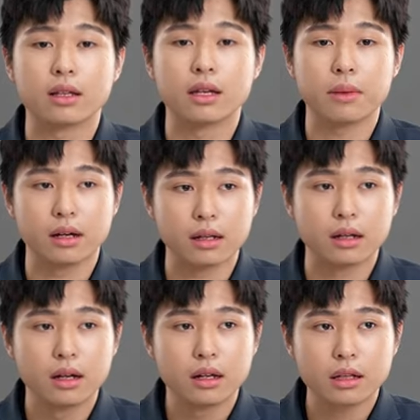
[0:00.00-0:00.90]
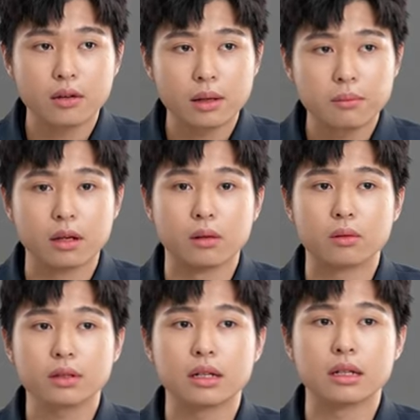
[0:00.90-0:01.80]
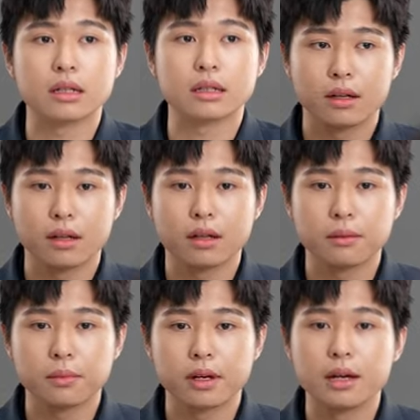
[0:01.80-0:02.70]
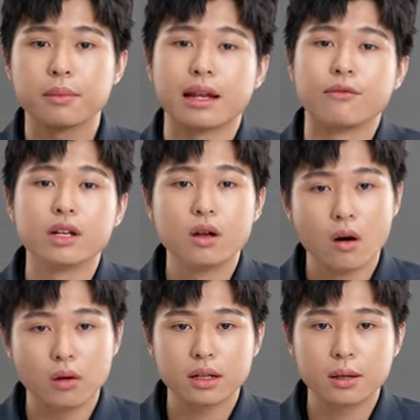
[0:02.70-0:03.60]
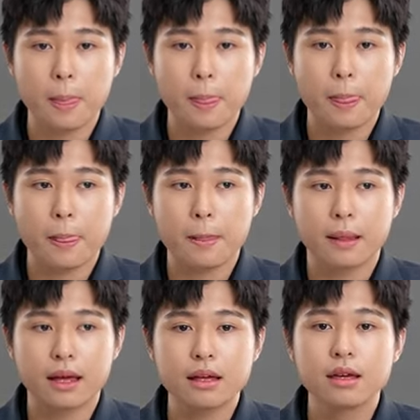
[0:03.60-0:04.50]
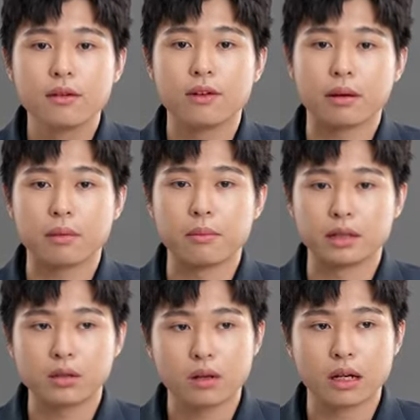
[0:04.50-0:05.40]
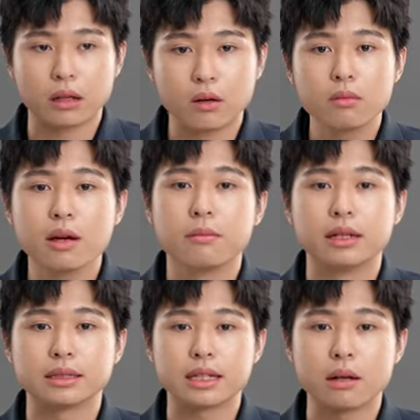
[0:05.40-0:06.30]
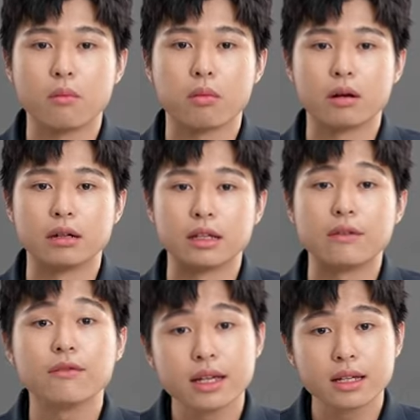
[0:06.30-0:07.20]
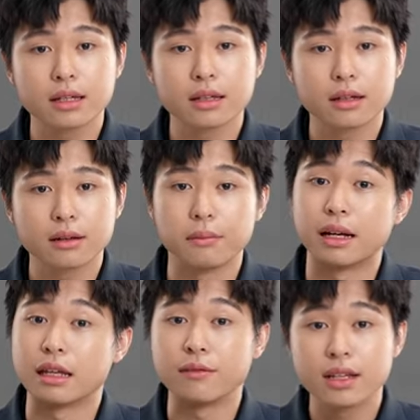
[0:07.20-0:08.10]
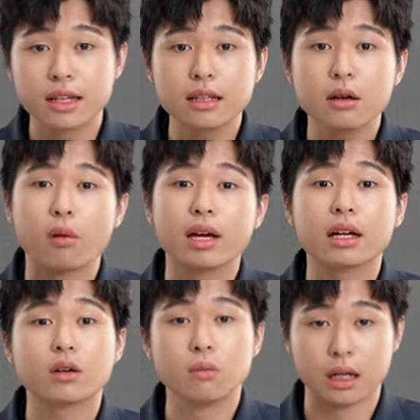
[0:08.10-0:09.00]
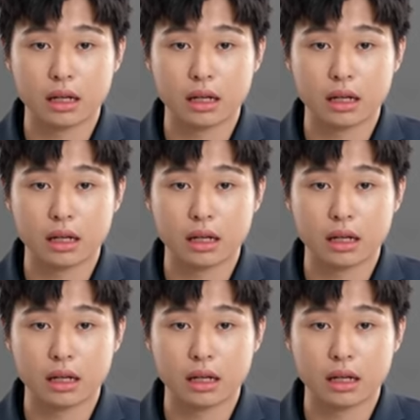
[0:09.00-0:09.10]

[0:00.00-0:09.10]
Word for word: màn hình theo em hiểu thì khi mà làm video ấy cái nhân vật mà mình xuất hiện đúng là mình sẽ là một người diễn viên mình là diễn viên chính trong một cái kênh của mình